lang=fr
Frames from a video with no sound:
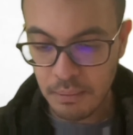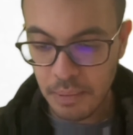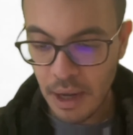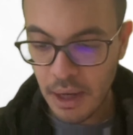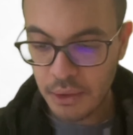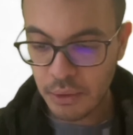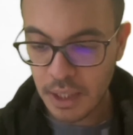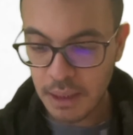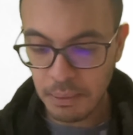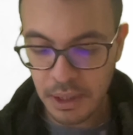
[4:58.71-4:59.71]
par son
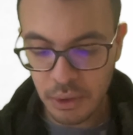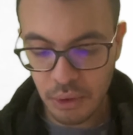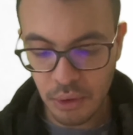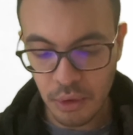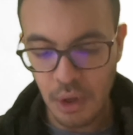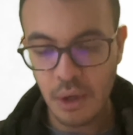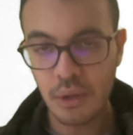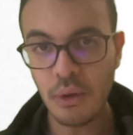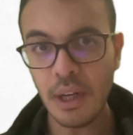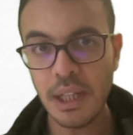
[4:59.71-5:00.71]
expression
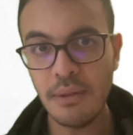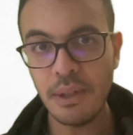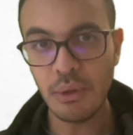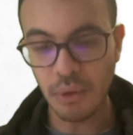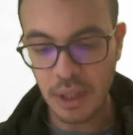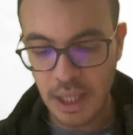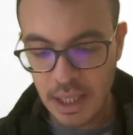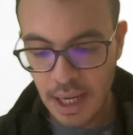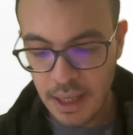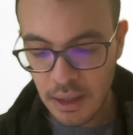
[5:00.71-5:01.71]
dans la division
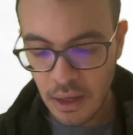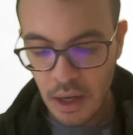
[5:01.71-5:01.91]
euclidienne,